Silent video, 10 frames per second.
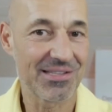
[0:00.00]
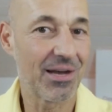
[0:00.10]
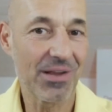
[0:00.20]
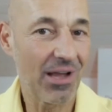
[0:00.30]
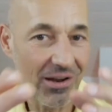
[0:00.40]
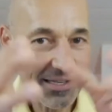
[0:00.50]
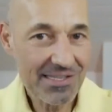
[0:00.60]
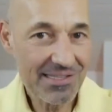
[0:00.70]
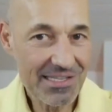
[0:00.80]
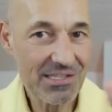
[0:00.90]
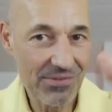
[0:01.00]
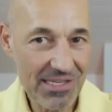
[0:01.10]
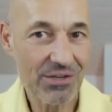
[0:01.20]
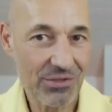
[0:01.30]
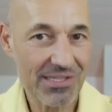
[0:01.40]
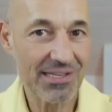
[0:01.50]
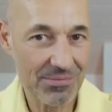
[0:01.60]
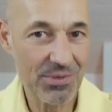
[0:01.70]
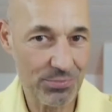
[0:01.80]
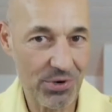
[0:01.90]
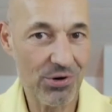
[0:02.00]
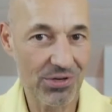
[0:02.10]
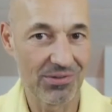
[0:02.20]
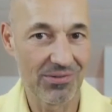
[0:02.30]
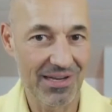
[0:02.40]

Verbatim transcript: Das haben wir alles in diesen Videos jetzt besprochen.